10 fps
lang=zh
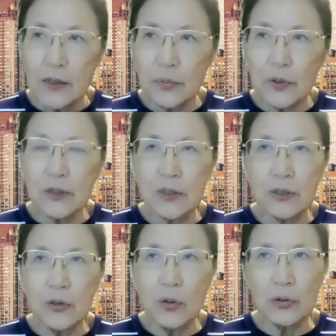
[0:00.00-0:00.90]
是不是只
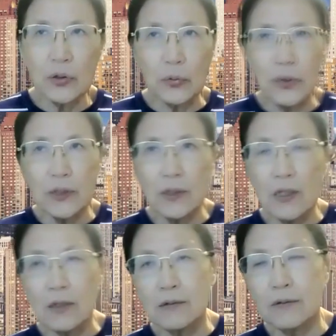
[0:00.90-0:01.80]
有走进
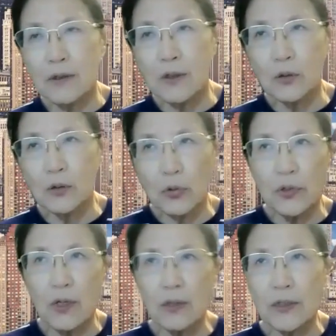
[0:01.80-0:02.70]
了这个
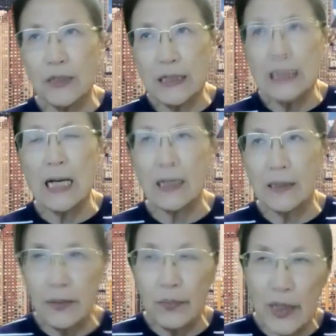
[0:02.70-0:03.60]
宗教的信仰
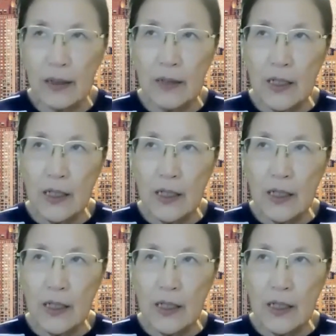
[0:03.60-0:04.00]
里面，